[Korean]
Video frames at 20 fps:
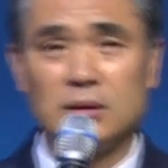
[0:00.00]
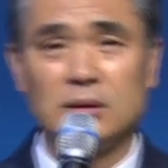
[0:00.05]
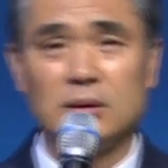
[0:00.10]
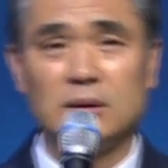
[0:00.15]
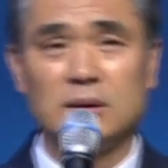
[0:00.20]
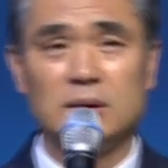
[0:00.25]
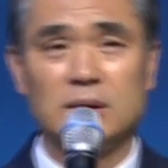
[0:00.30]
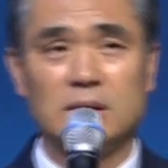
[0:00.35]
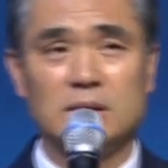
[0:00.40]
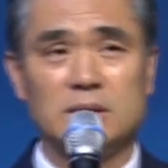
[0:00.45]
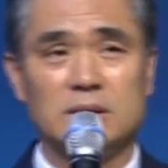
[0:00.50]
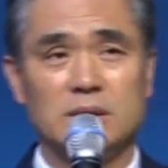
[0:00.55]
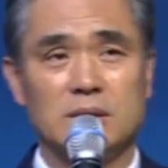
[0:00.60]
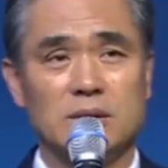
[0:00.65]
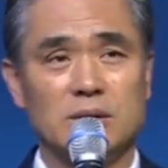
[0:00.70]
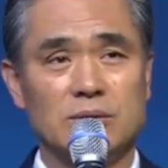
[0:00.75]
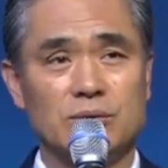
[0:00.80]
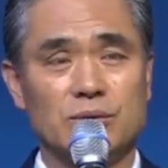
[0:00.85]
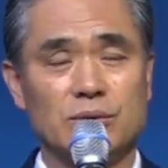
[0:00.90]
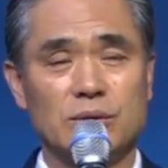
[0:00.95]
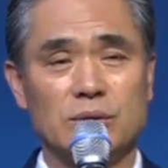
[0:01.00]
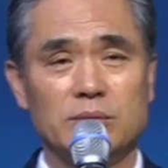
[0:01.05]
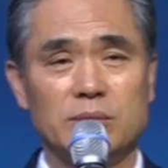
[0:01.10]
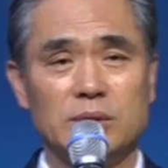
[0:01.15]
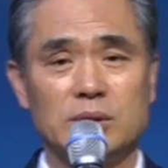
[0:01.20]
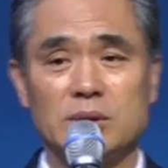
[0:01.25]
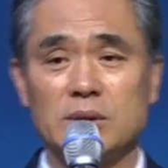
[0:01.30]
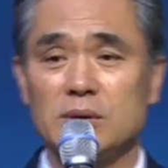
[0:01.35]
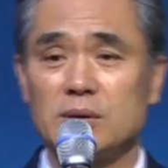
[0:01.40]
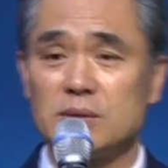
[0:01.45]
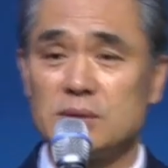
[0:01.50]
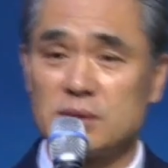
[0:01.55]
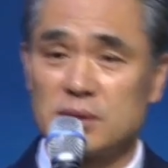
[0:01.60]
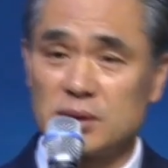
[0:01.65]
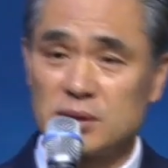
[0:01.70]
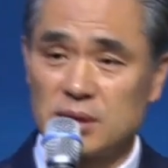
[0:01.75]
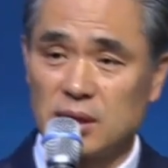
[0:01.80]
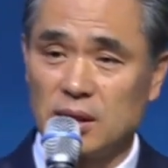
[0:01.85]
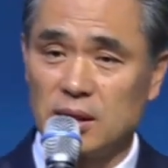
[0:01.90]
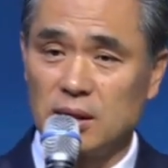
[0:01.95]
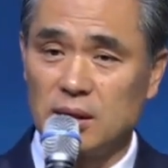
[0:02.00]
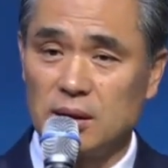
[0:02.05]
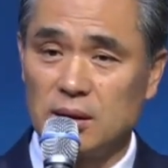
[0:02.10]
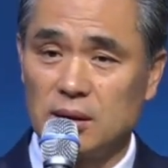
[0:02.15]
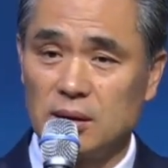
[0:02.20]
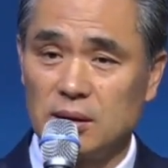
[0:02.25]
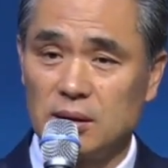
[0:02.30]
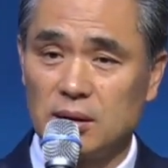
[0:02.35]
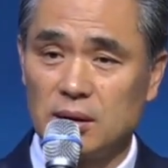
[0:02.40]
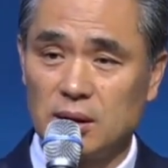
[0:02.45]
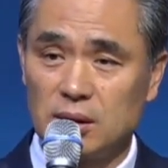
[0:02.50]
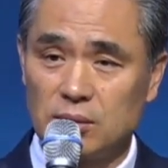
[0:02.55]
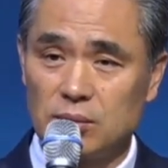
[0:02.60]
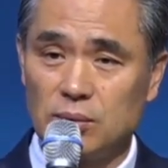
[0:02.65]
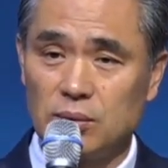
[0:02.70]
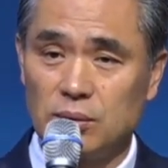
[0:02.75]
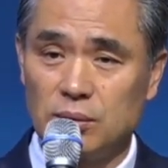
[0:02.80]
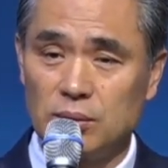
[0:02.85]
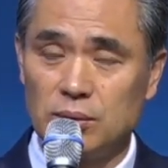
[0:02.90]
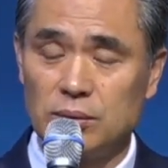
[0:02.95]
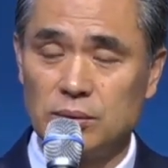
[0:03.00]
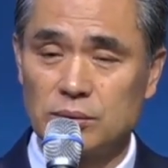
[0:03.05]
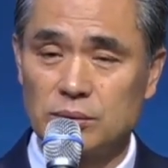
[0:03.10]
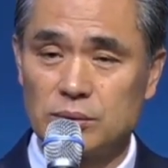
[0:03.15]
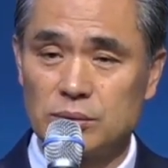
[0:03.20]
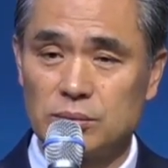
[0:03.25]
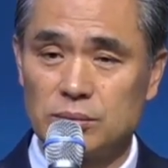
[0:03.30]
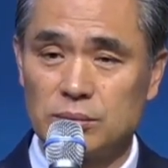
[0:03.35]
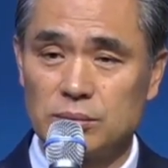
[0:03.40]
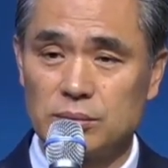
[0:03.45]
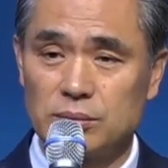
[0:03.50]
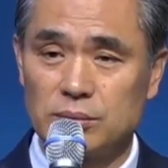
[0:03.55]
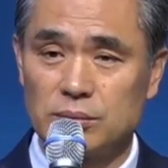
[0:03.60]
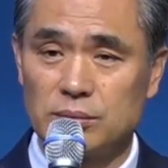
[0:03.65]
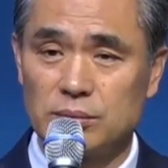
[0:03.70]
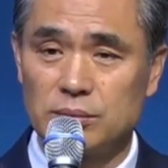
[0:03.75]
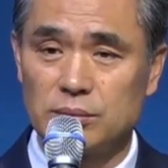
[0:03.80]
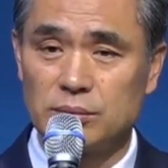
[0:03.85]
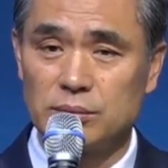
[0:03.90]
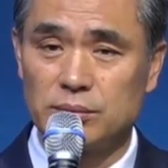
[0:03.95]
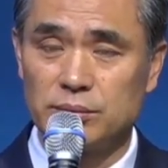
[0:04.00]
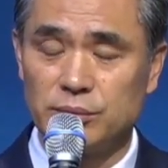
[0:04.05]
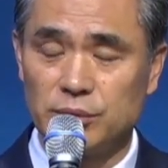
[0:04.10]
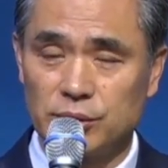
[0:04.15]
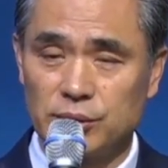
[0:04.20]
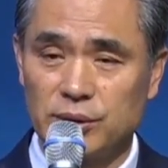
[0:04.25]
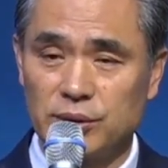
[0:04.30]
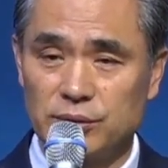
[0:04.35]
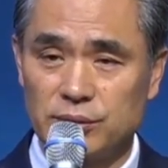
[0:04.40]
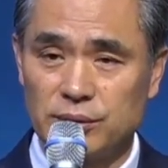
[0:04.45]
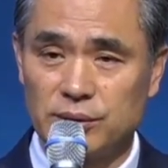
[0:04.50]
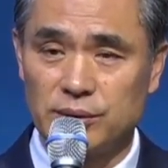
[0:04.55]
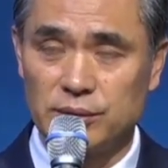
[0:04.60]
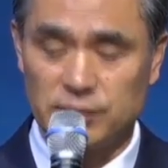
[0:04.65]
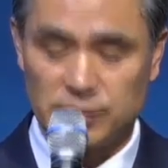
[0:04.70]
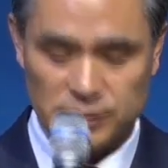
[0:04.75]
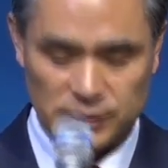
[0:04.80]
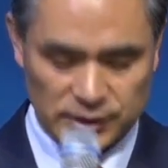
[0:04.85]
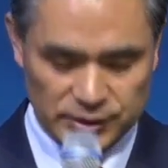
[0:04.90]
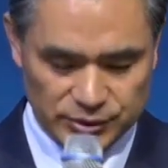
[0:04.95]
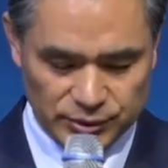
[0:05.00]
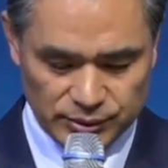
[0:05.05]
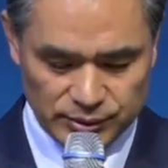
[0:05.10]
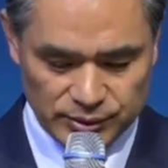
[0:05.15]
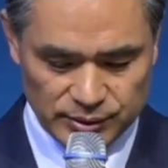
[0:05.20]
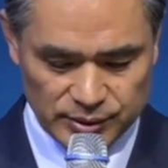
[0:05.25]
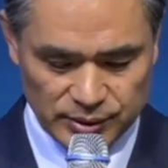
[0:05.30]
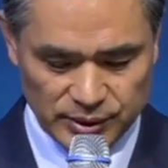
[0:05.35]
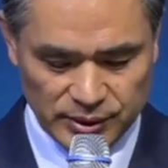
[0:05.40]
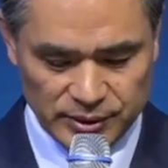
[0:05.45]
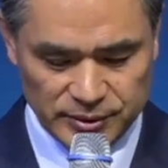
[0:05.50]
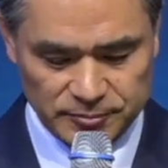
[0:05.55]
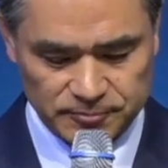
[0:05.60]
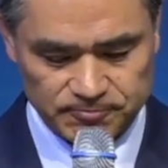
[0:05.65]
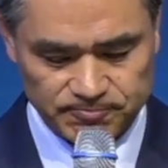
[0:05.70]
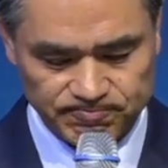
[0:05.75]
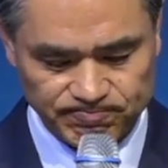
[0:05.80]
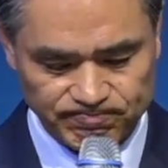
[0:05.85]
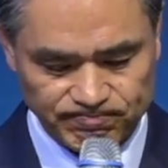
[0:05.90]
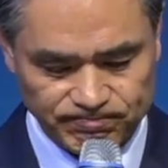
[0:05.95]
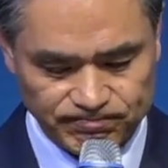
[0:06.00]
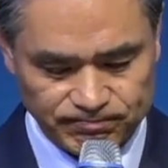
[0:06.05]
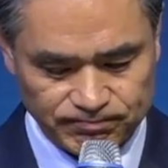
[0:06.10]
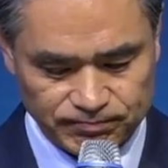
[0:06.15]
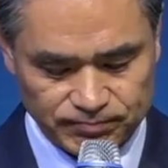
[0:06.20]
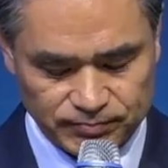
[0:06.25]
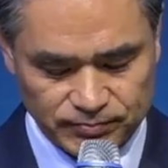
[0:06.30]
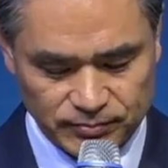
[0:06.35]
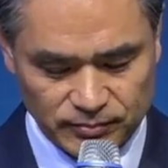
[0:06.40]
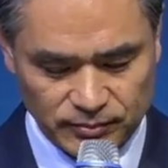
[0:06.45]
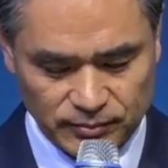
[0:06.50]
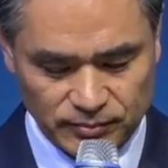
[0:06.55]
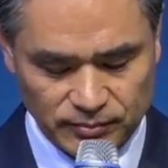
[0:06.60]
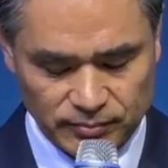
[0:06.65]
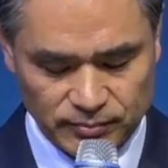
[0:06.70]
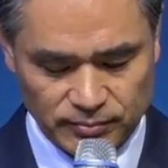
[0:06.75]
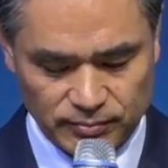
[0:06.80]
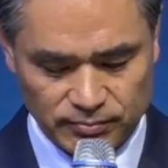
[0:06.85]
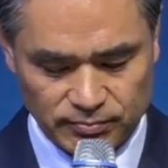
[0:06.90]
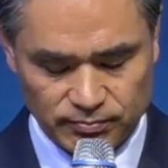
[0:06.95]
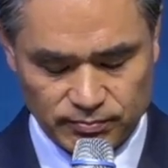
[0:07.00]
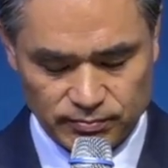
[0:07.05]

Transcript: 이게 이제 예수님이 33살 하고 몇 개월 더 사셨는데 음,